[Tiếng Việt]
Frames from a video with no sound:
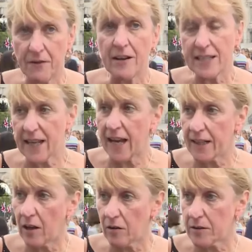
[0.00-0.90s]
Tôi sống ở
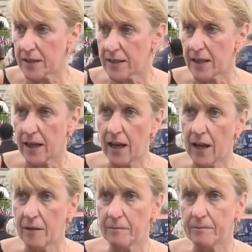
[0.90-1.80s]
Ken, tôi và
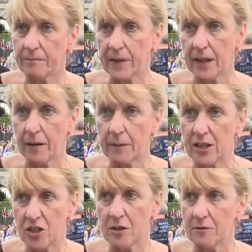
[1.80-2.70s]
mẹ tôi đến đây
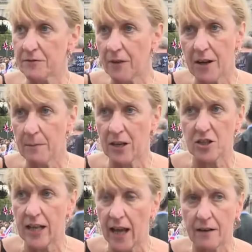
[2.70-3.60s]
để đưa tiễn nữ
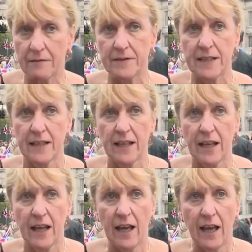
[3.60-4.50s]
hoàng. Sự ra đi
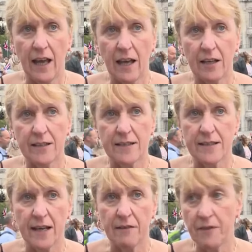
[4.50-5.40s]
của bà là một
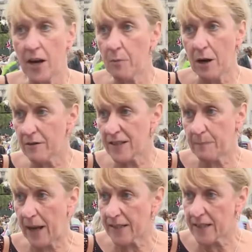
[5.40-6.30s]
mất mát lớn đối
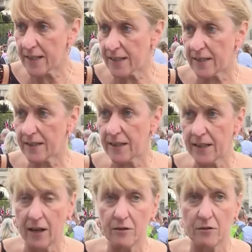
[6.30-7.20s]
với người dân Anh.
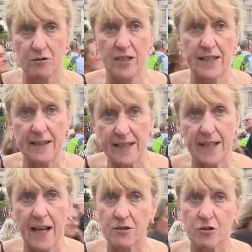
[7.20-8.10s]
Nữ hoàng được
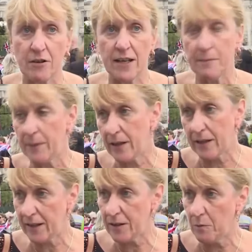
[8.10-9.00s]
yêu mến và kính
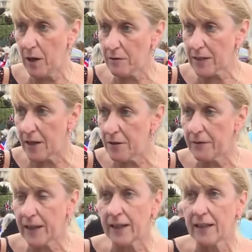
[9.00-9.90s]
trọng không chỉ ở
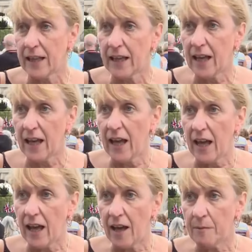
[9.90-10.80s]
nước Anh mà trên
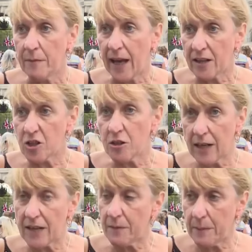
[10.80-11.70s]
toàn thế giới.
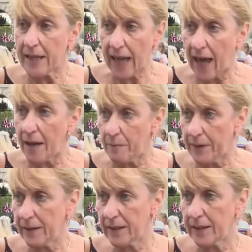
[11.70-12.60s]
Chúng tôi sẽ rất
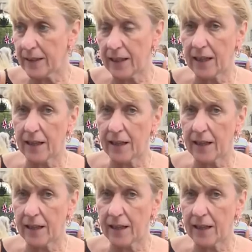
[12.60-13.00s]
nhớ bà